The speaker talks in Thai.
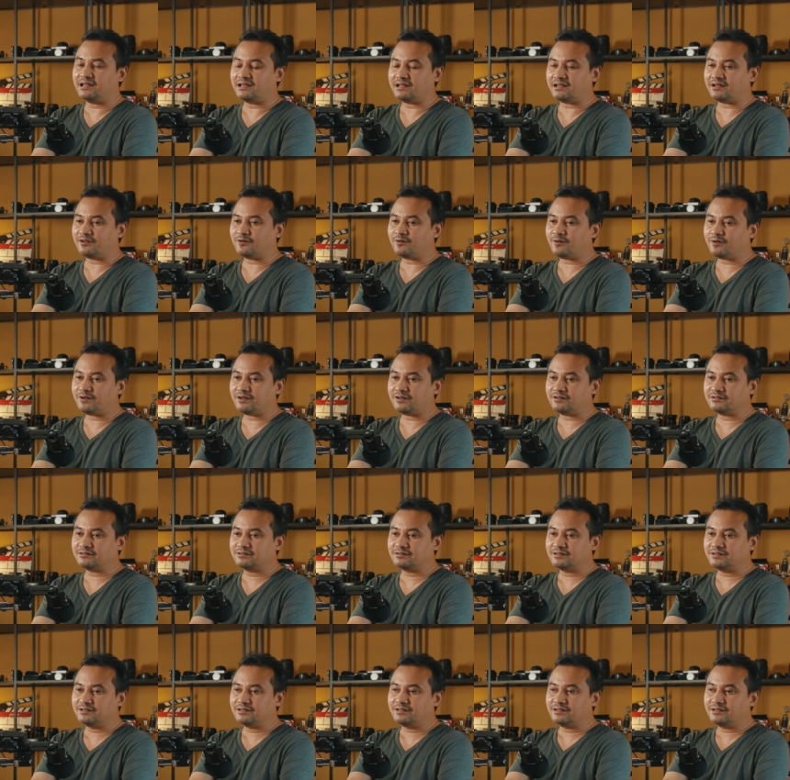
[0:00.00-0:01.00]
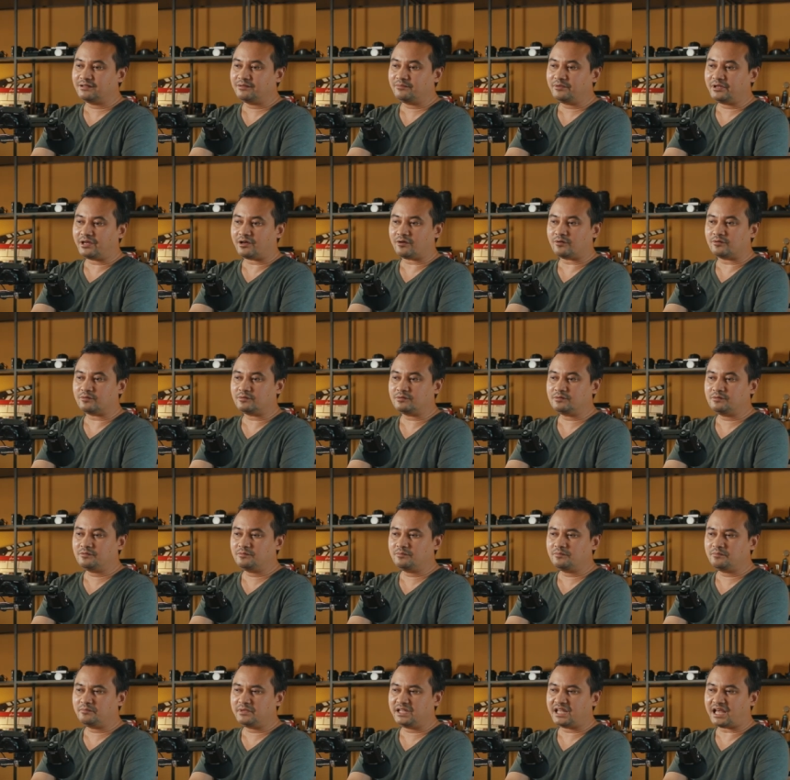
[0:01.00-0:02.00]
อ่ะก็พี่เอา
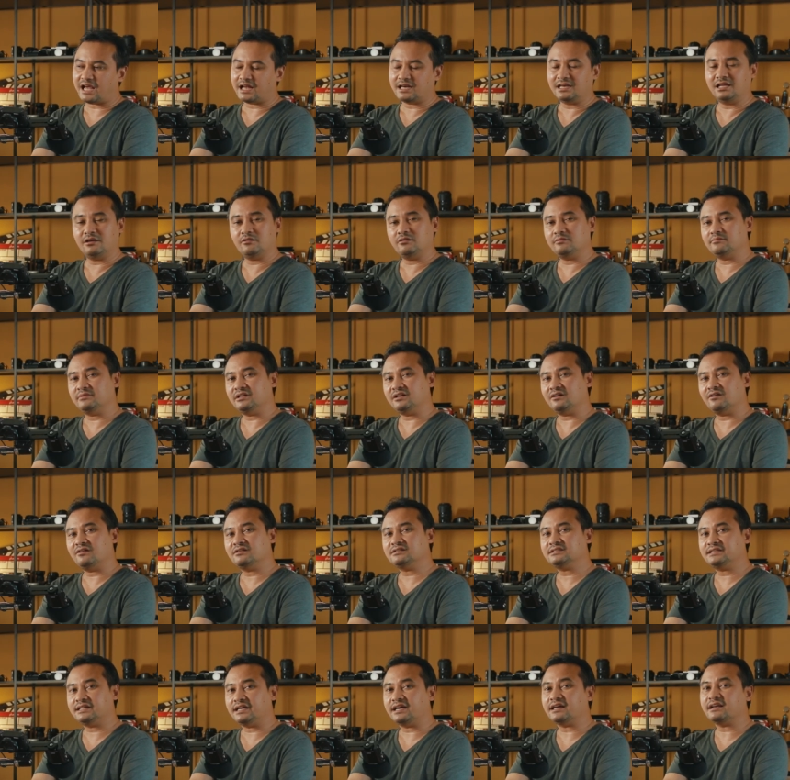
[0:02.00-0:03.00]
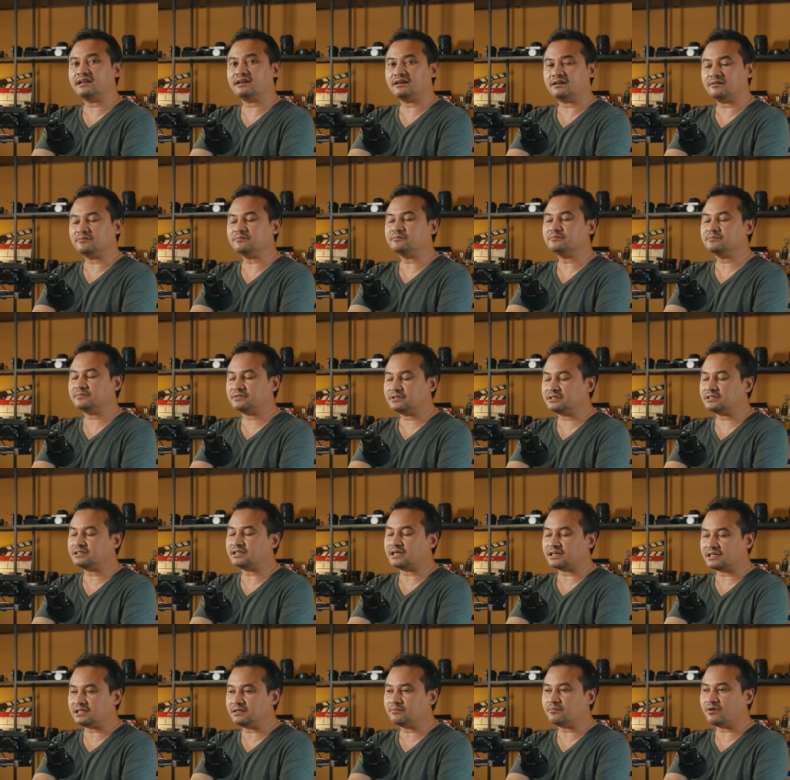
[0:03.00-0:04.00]
ไม่อยากเรียกว่าเป็นข้อเสียนะครับ ก็
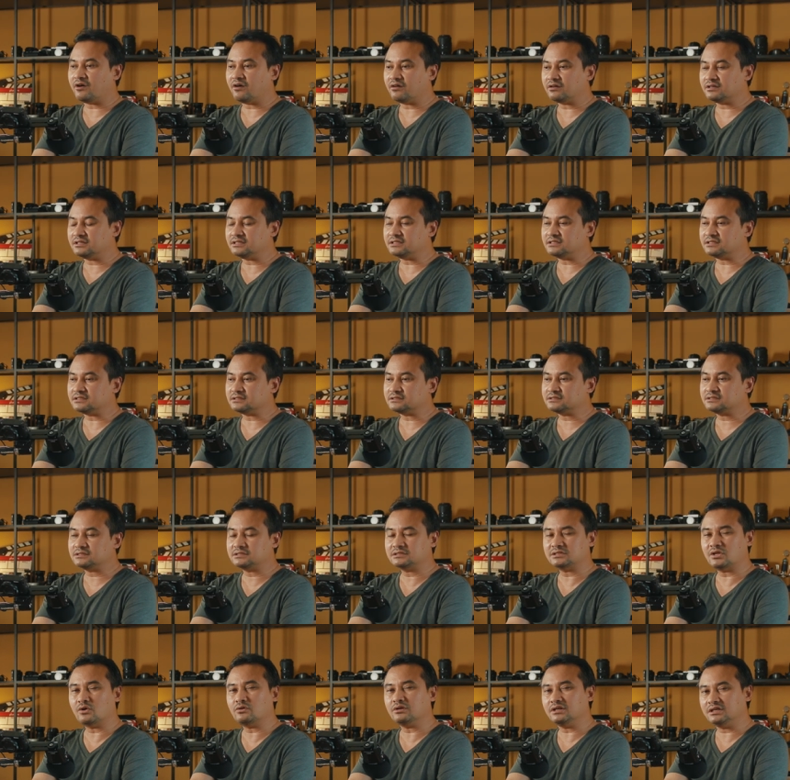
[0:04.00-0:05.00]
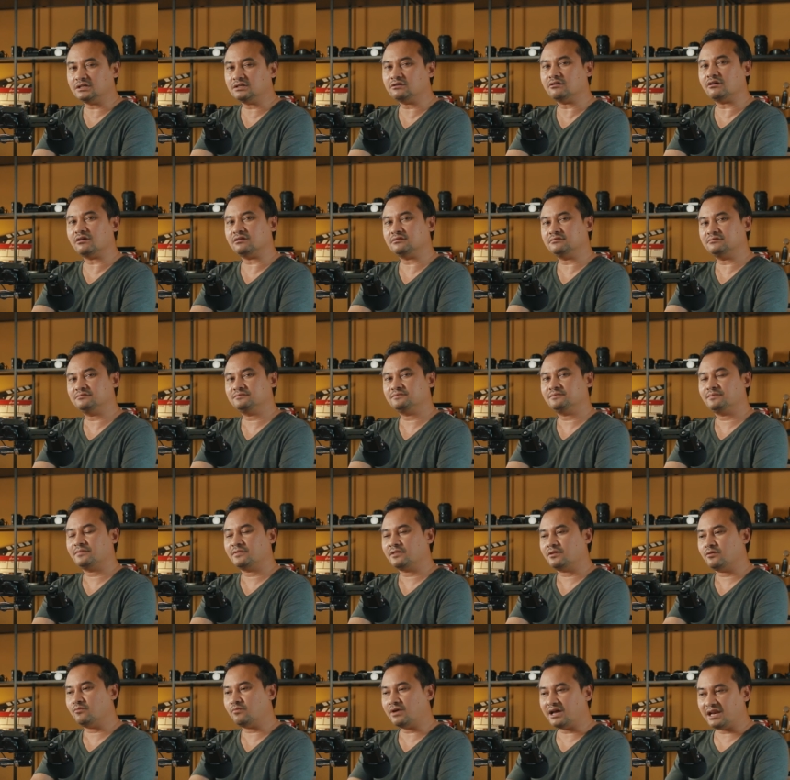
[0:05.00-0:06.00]
อย่างที่บอกคือต้องนึกก่อน
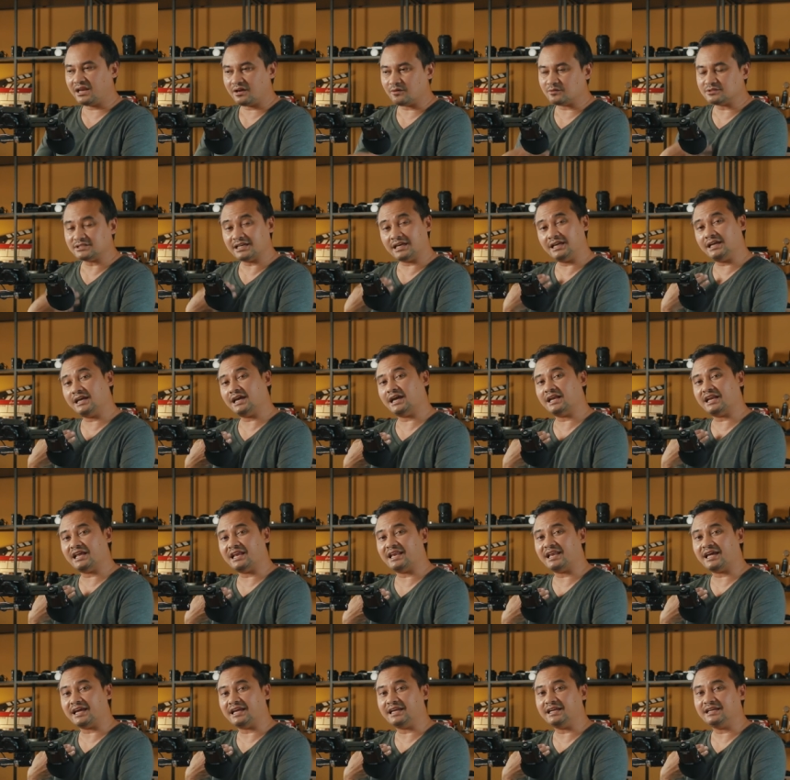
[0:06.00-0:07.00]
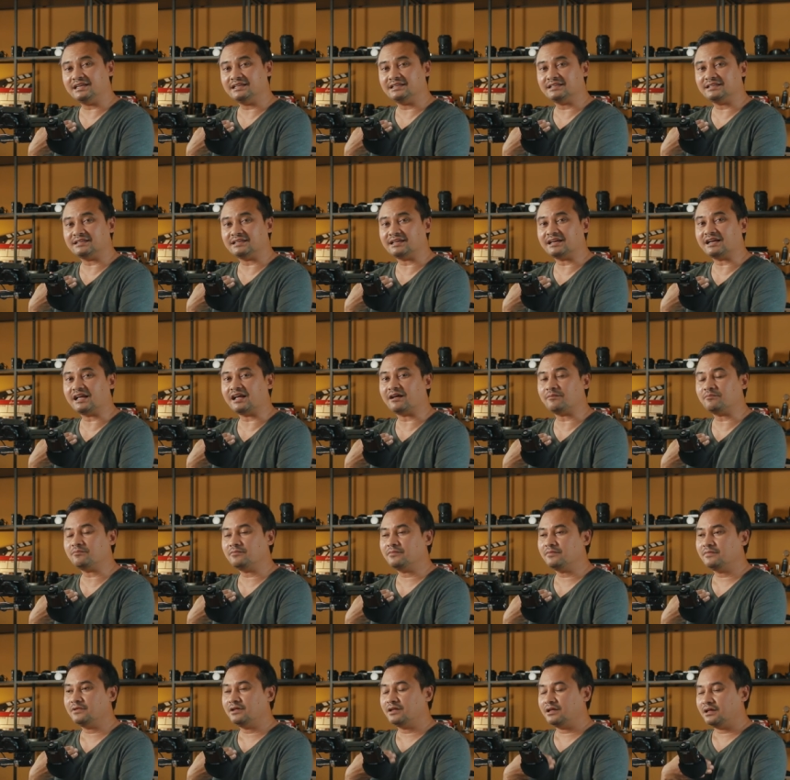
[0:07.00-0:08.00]
ว่าเราใช้งานอะไรนะครับ
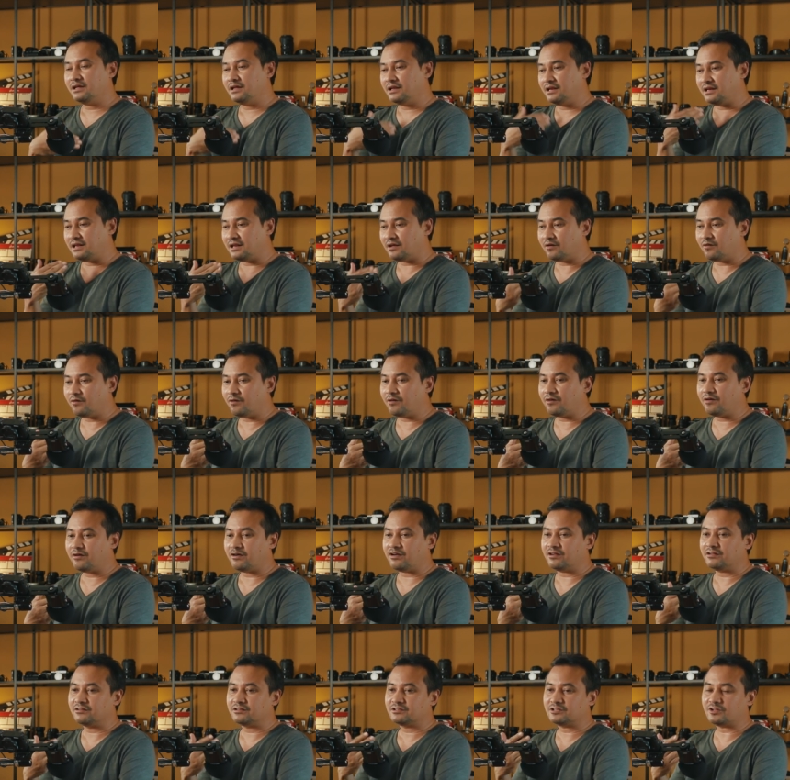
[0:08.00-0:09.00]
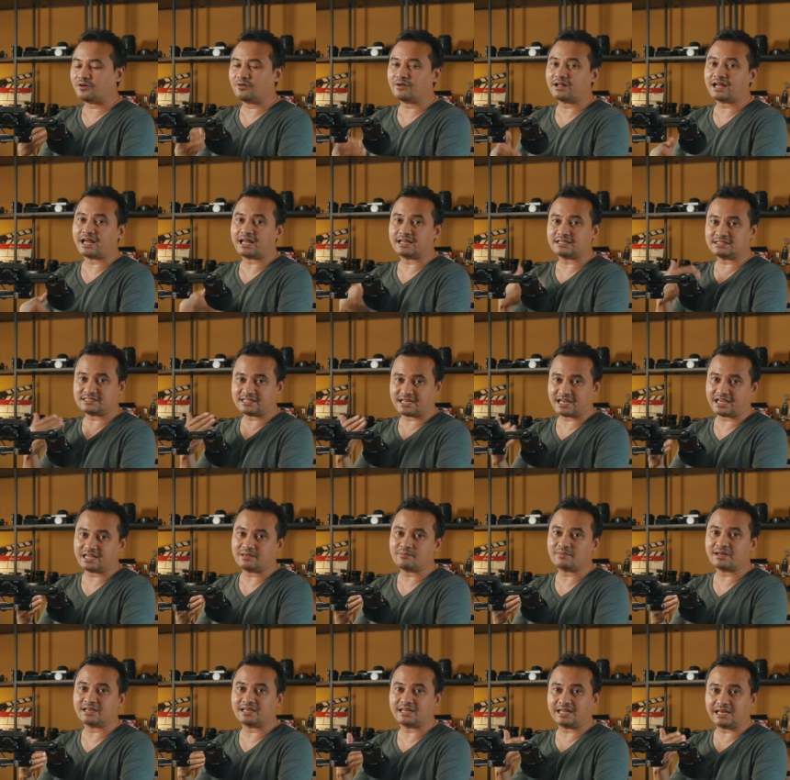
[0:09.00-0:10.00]
แล้วก็ต้องการใช้
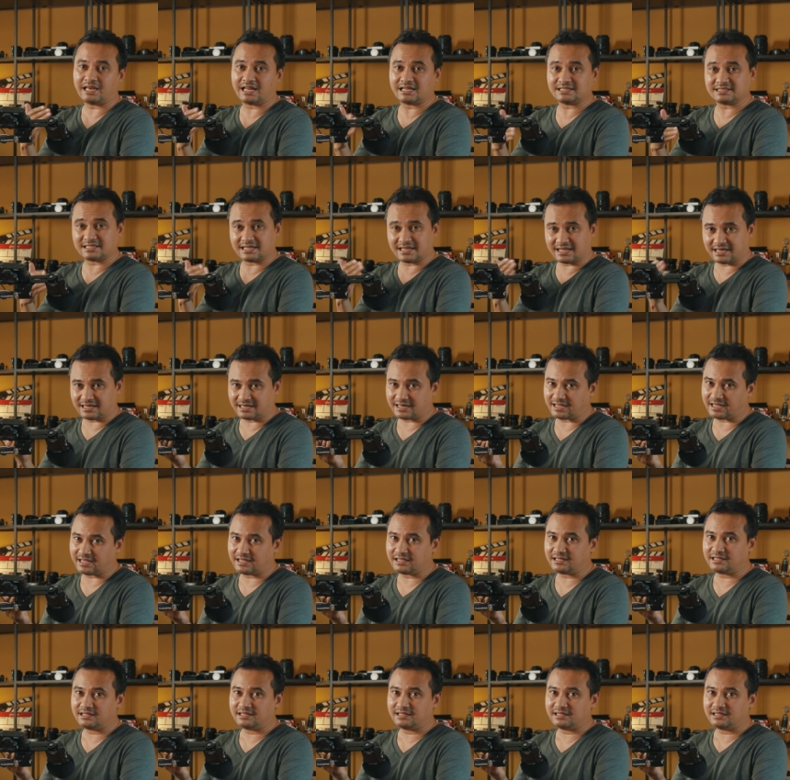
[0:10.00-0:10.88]
มันในลักษณะไหน